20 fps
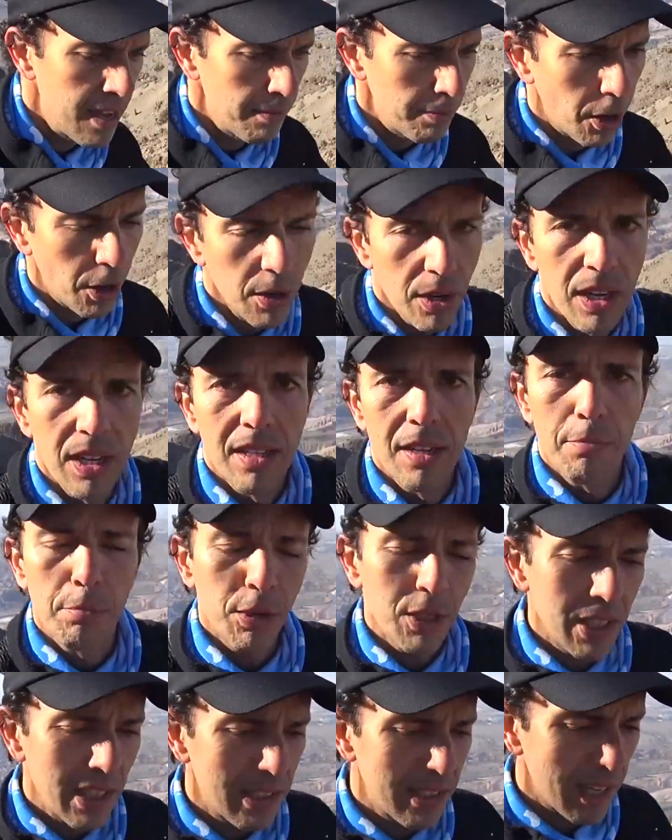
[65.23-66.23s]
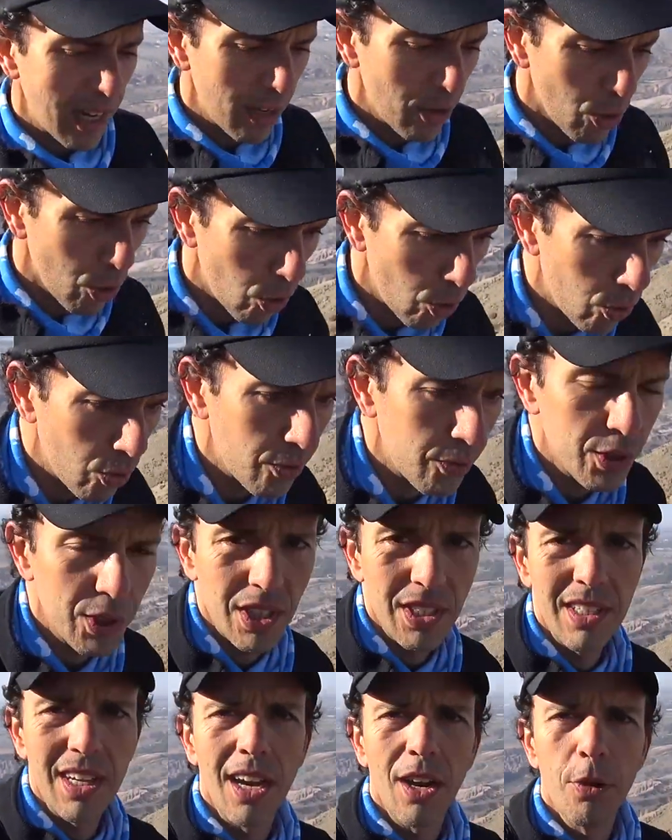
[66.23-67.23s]
Bom, depois desse treino longo, você
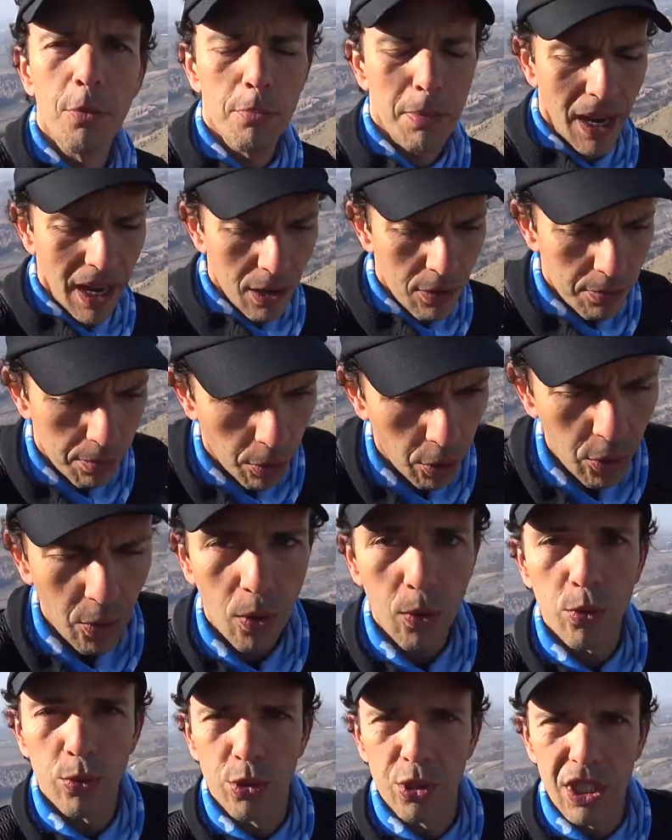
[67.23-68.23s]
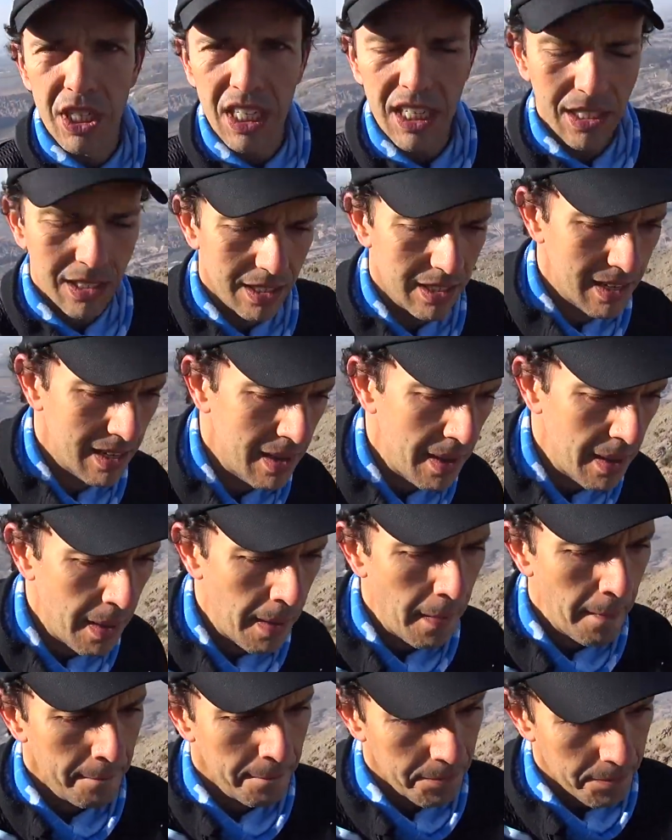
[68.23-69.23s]
se recupera um pouco, alguns dias,
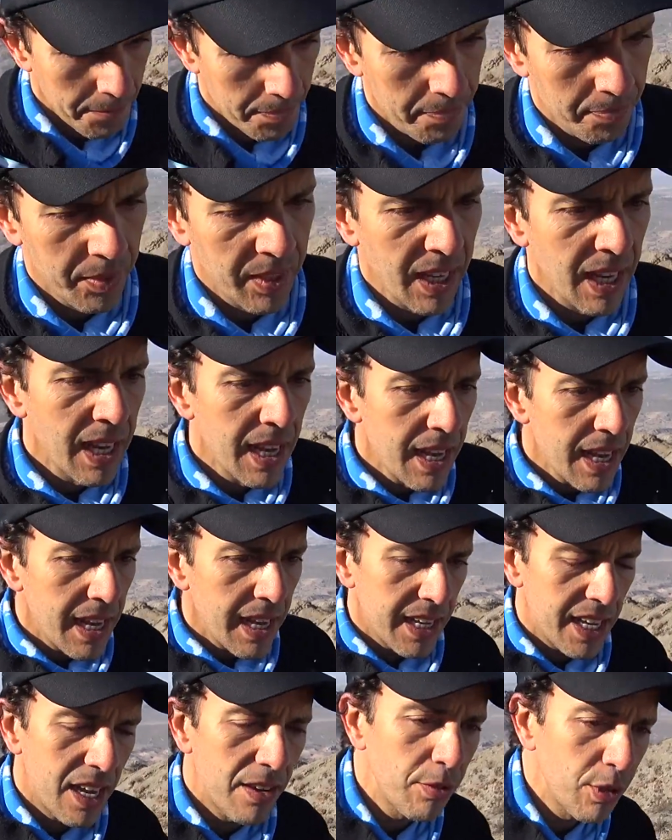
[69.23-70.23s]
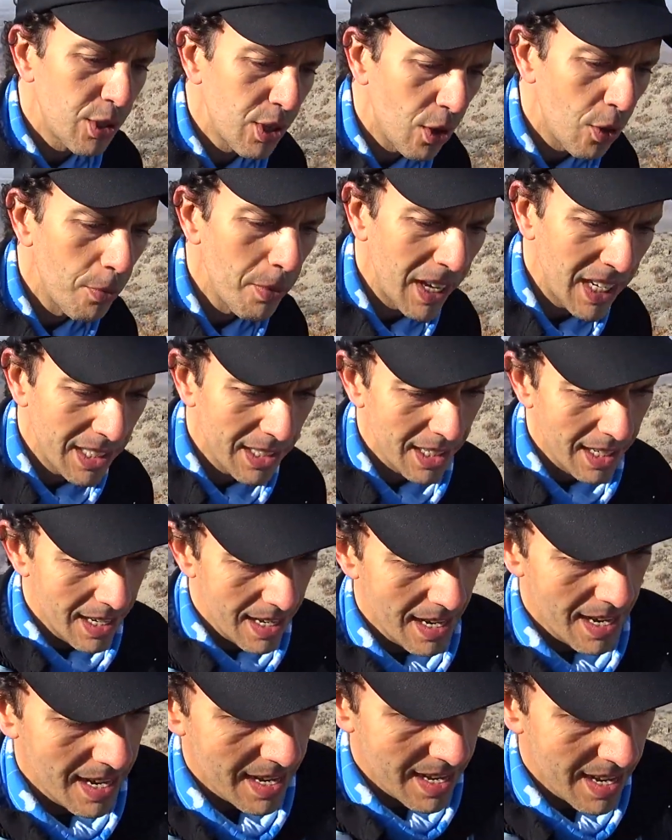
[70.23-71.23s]
e aí você começa
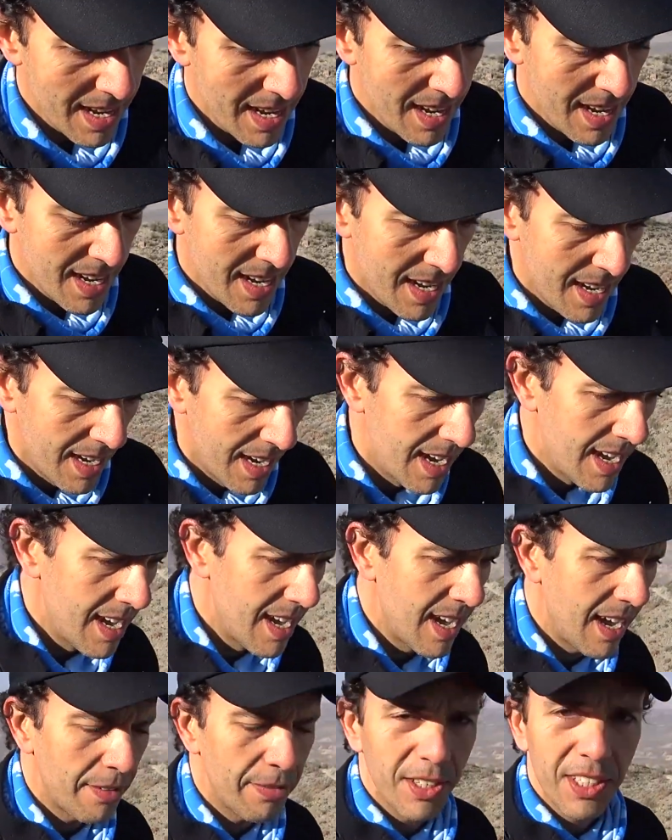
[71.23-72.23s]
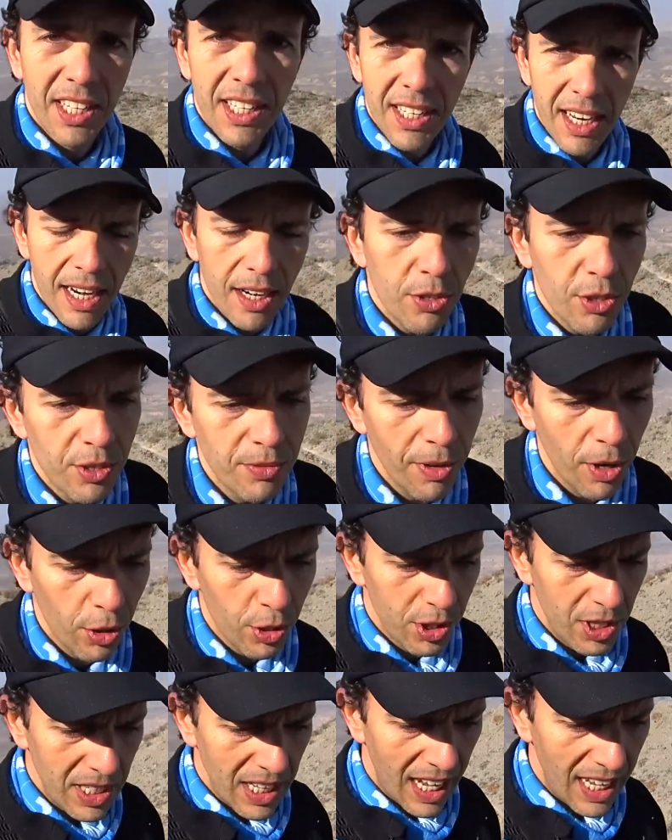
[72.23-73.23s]
a fazer treinos de
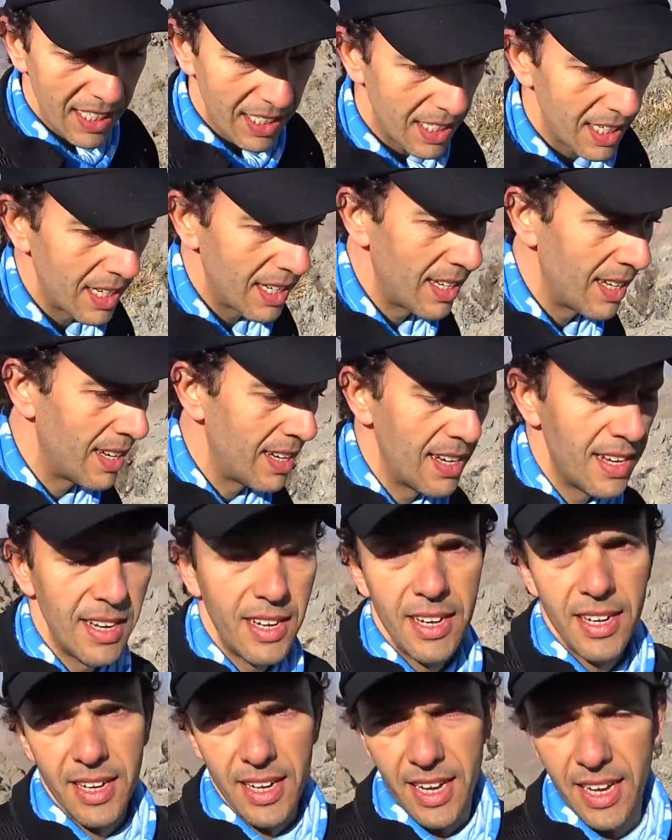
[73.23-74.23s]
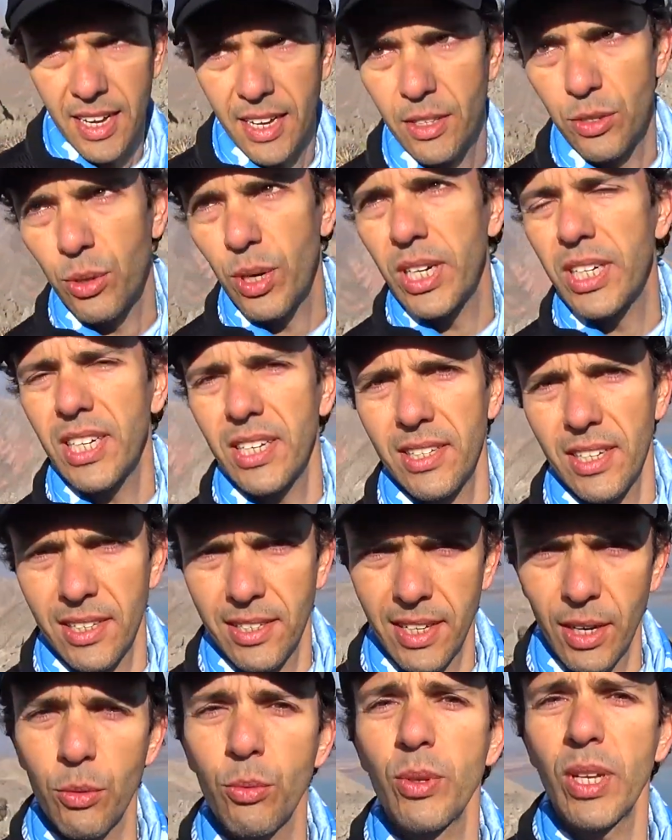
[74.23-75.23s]
velocidade durante essa
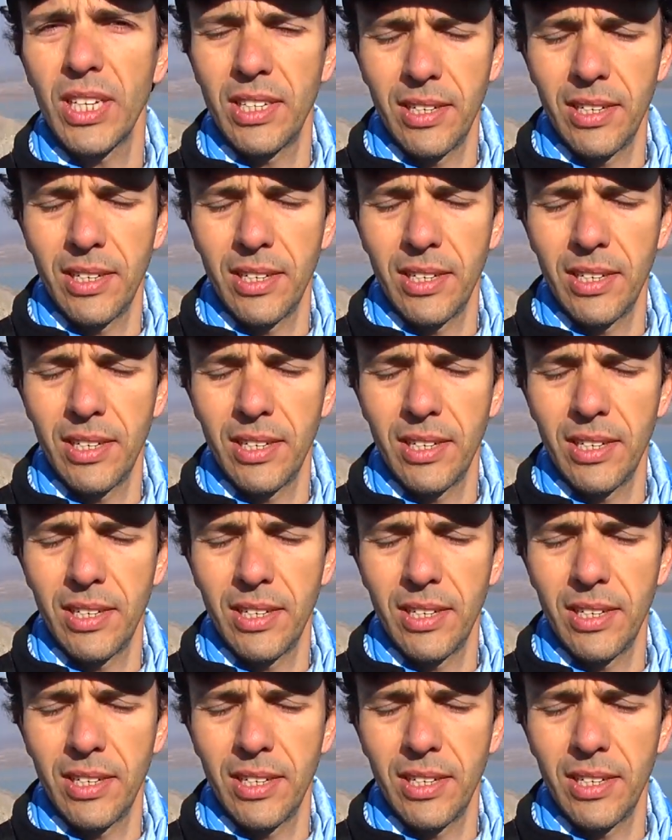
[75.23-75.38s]
segunda